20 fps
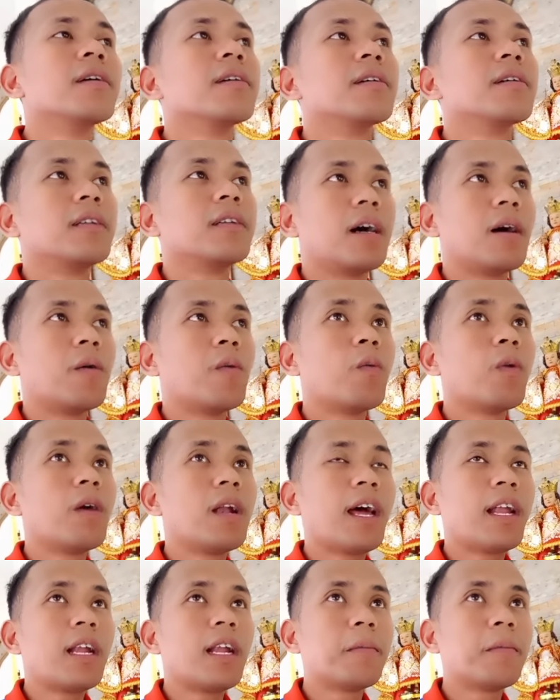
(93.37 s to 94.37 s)
na
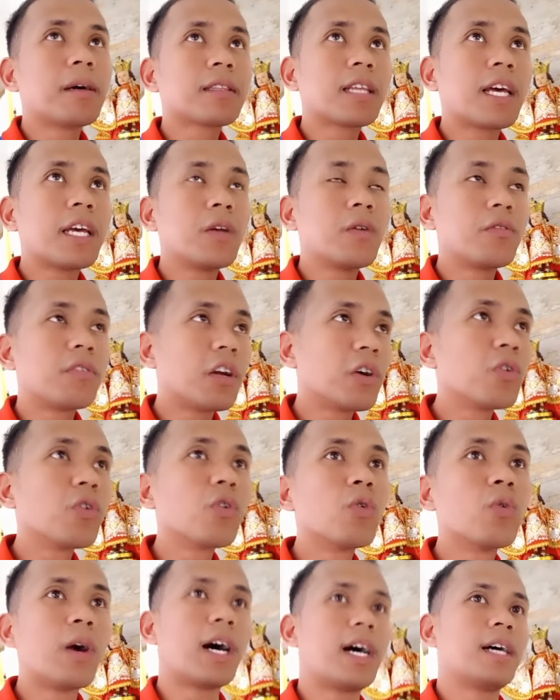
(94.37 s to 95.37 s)
wala namang tayong
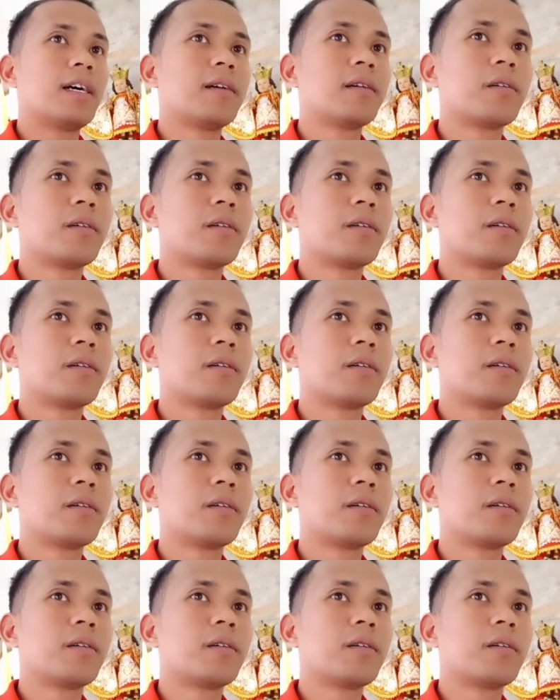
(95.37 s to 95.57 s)
nakukuha.